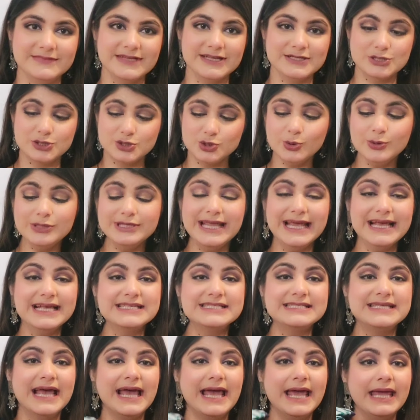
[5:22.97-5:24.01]
सो
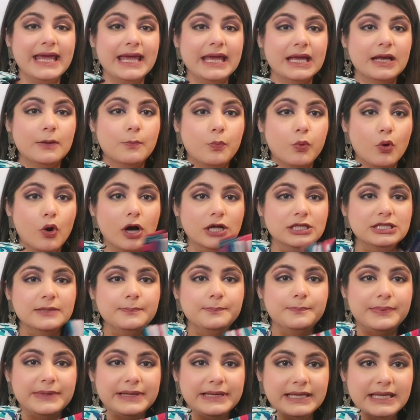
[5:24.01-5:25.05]
नेक्स्ट है एक बहुत ही
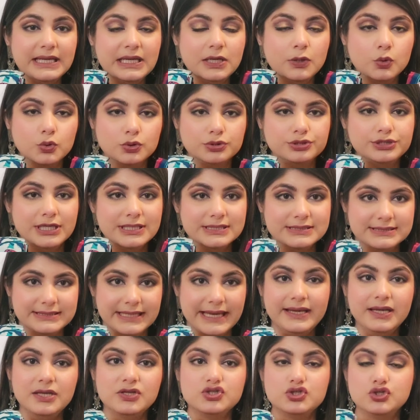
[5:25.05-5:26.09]
प्रिटी कुर्ता
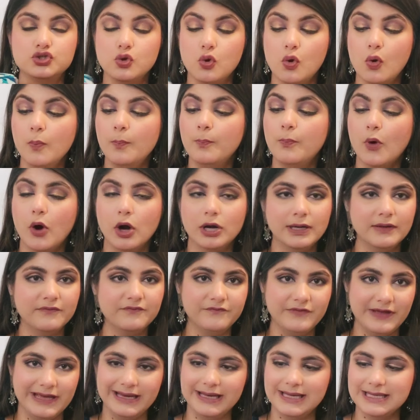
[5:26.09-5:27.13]
सेट जो बॉटम
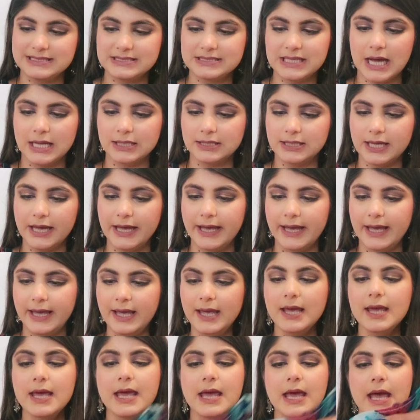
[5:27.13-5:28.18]
वेयर के साथ आया
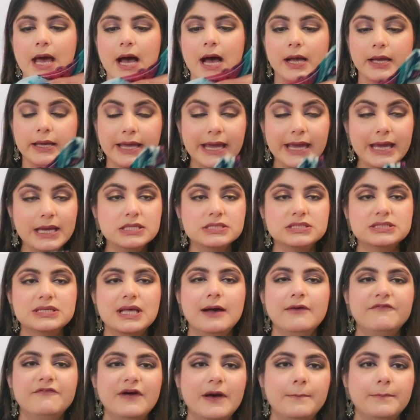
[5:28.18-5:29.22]
है अगेन
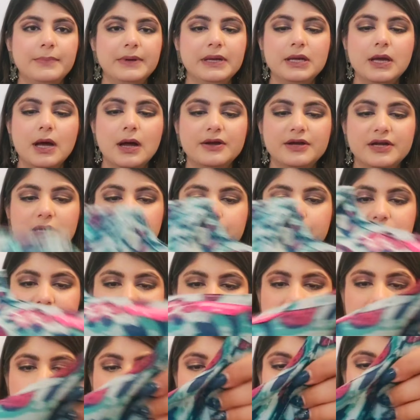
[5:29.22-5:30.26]
इसका फैब्रिक
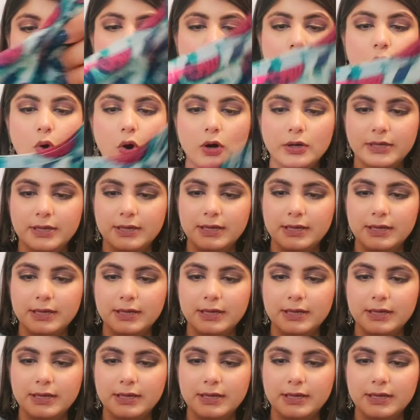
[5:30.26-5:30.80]
100% प्योर कॉटन